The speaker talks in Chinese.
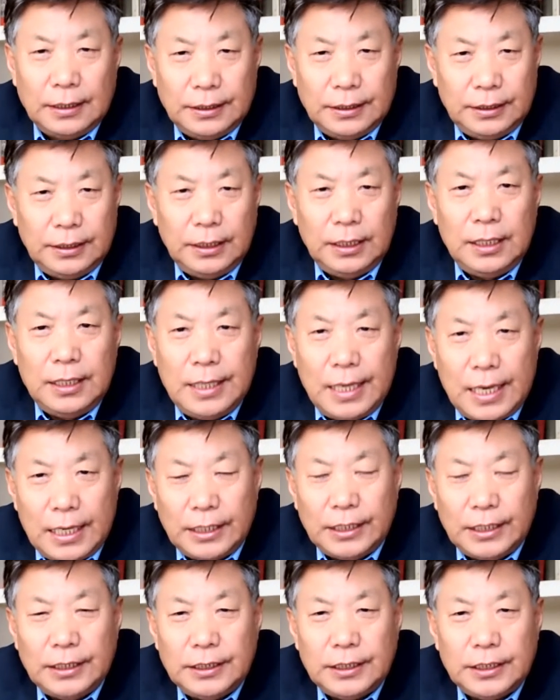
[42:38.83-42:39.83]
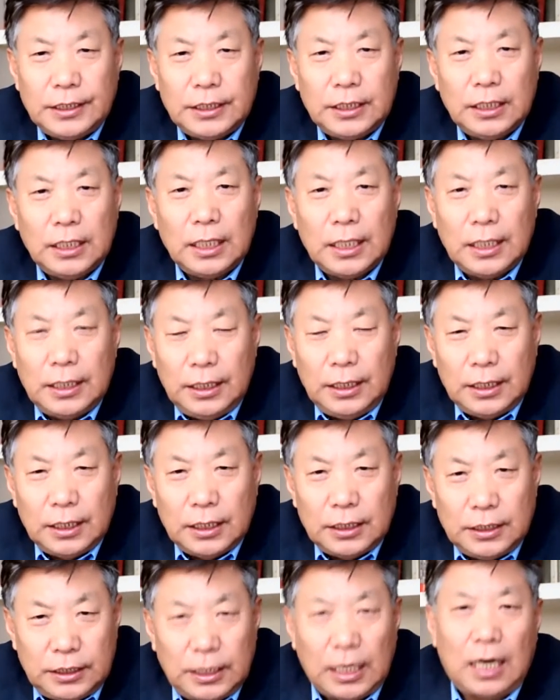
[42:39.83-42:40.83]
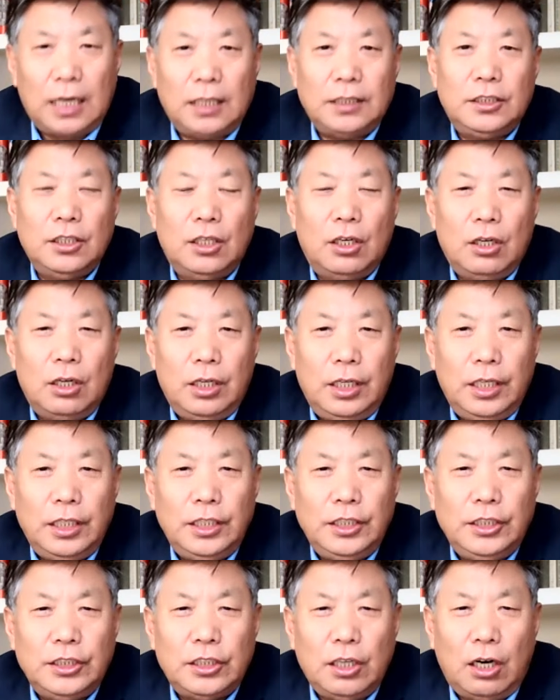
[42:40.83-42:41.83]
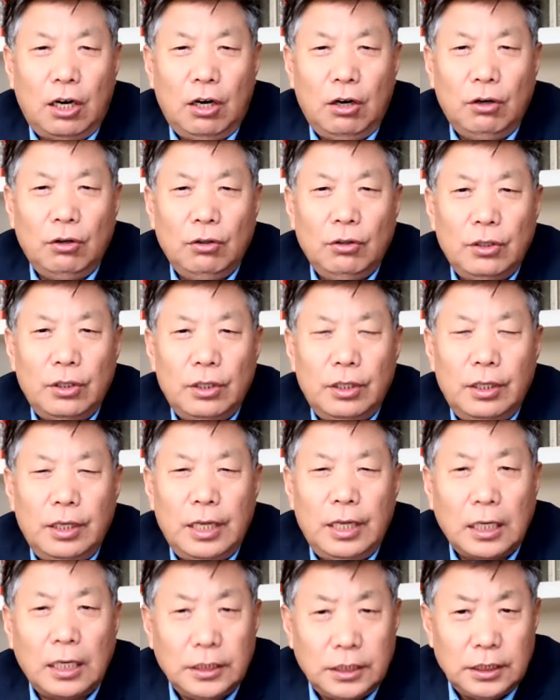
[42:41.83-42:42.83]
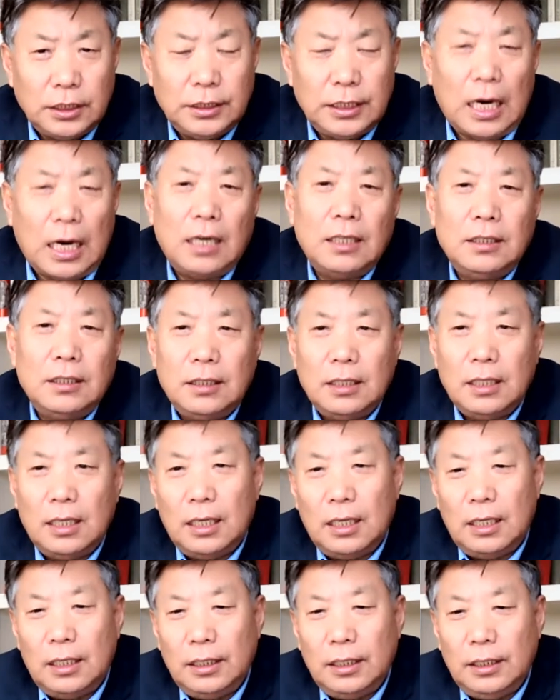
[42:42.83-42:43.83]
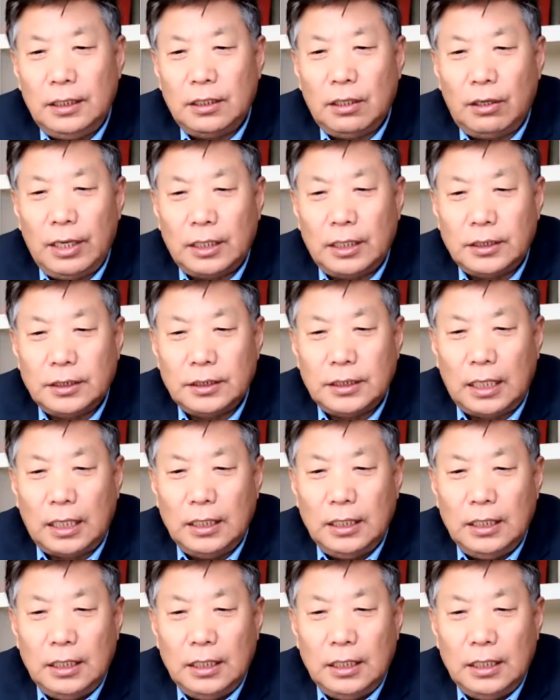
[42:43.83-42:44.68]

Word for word: 今年设了一个奖，叫林昭良知奖。呃，林昭良知奖。